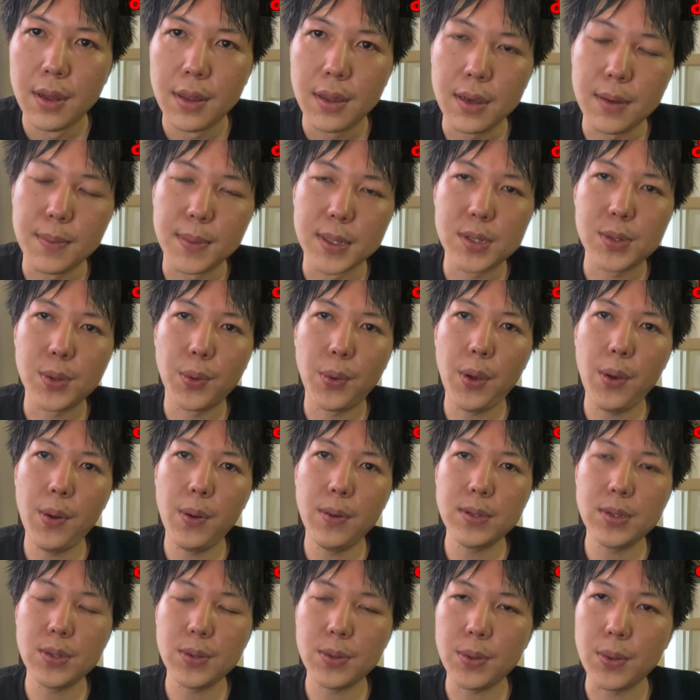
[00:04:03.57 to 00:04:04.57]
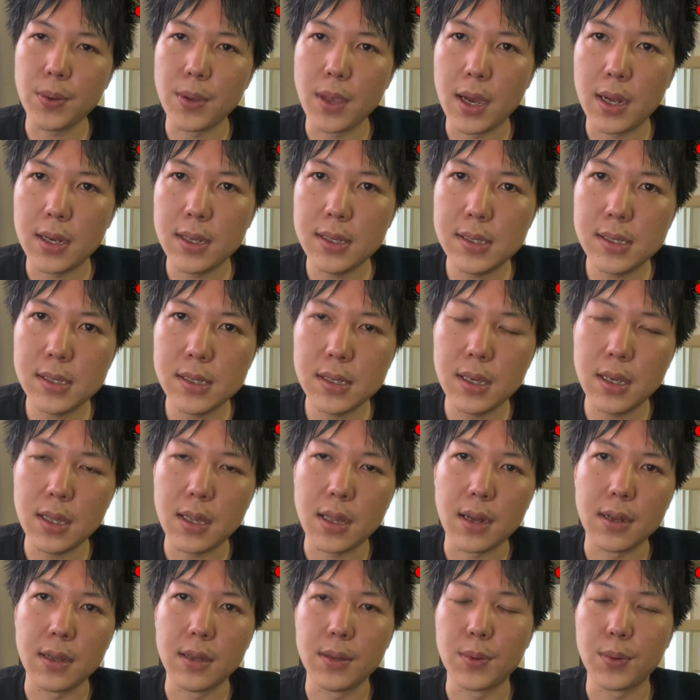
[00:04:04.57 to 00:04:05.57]
で、まあそれをちょっとやりすぎ
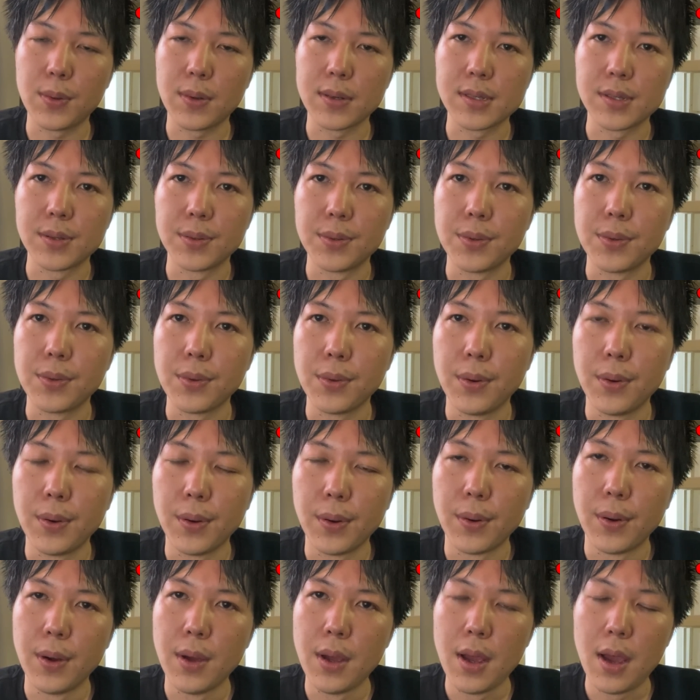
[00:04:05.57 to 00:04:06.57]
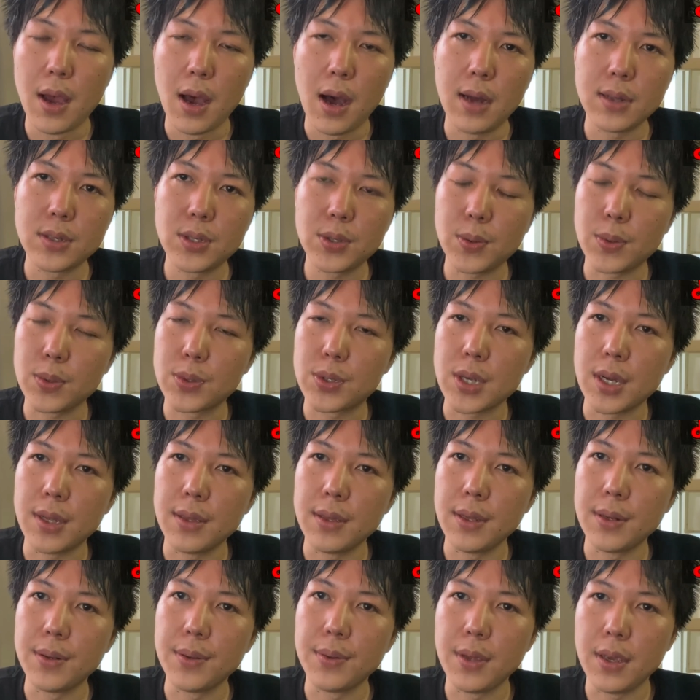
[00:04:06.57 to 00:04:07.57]
たりとかすると、あ、ちょっと
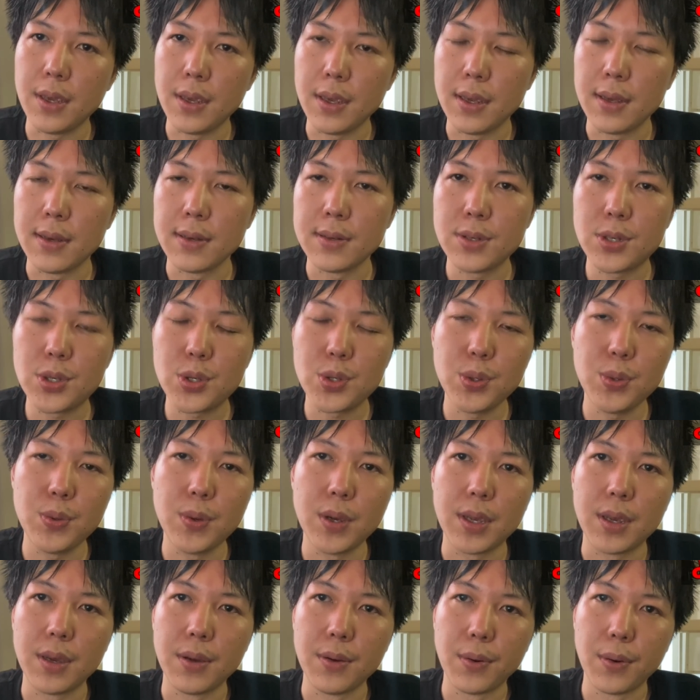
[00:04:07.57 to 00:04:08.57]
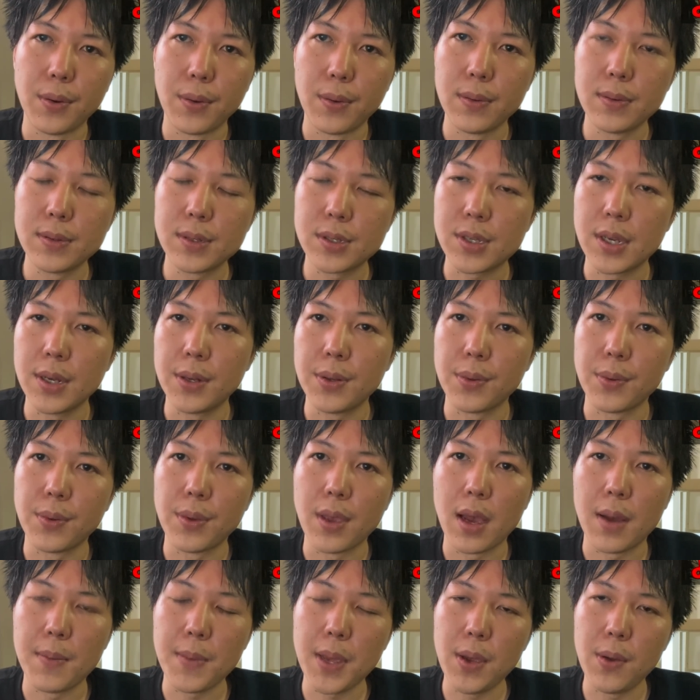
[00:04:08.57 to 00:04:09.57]
チャンネルに収益をつけるのを
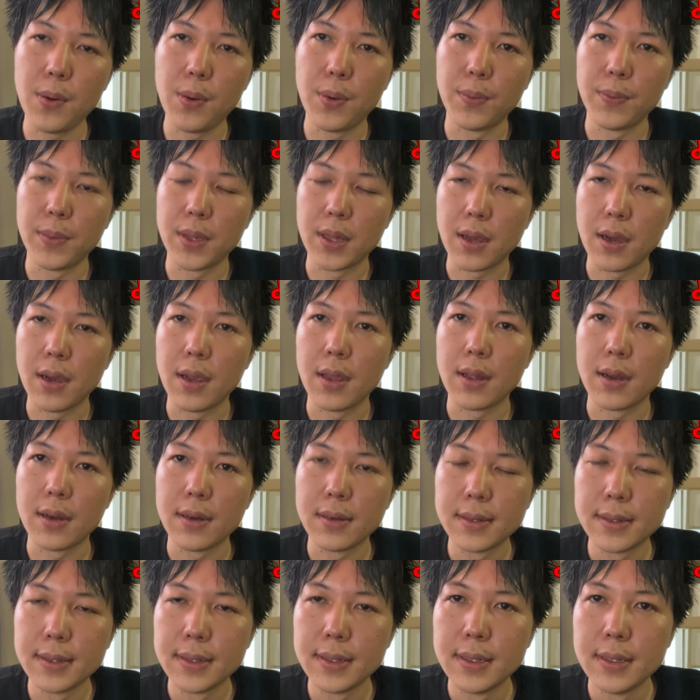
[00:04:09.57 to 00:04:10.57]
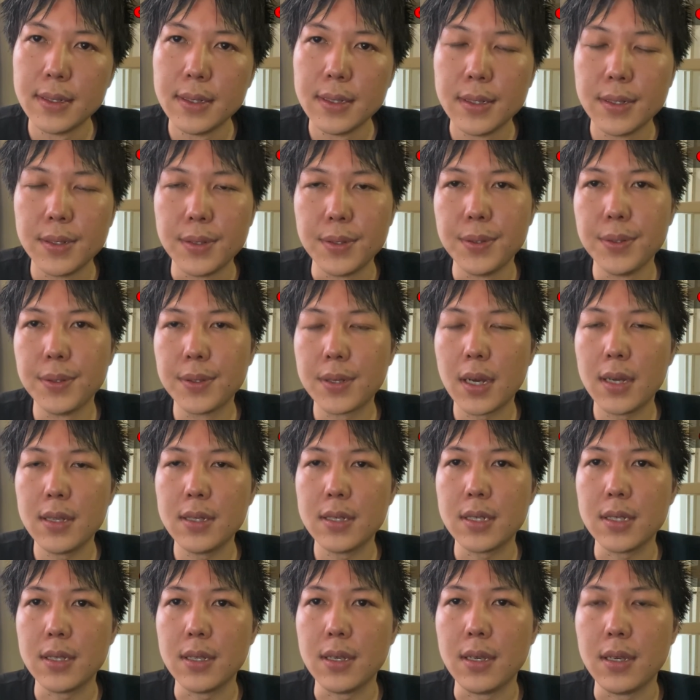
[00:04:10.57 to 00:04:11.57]
やめようみたいな、いう
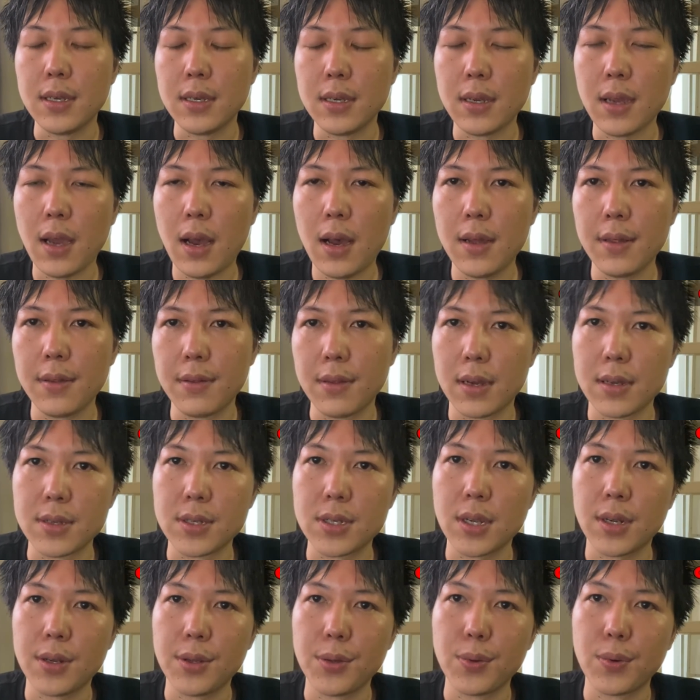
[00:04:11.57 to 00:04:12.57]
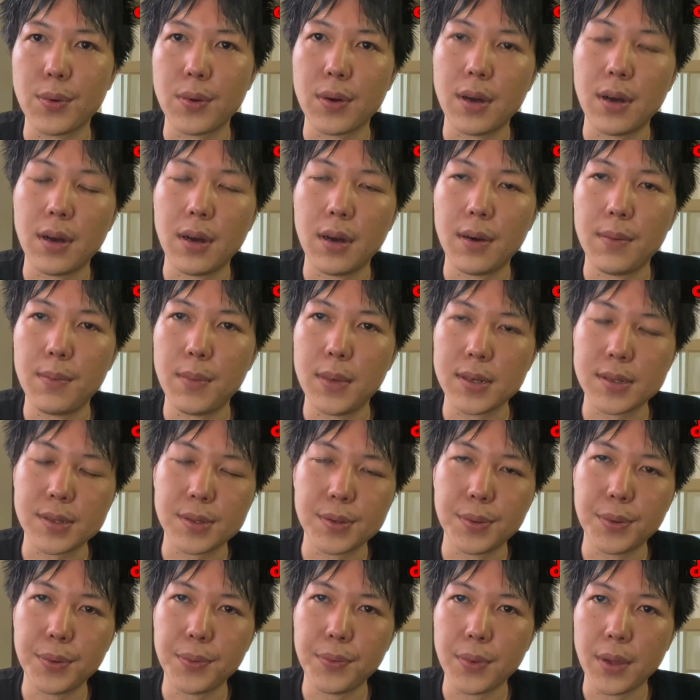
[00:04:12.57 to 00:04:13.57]
感じに判断したりとか、まあ
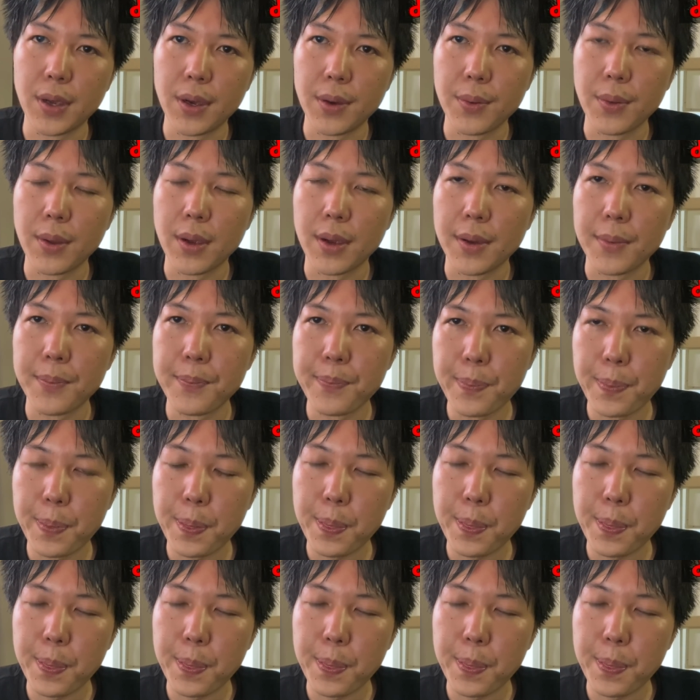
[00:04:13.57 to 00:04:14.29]
するんだよね。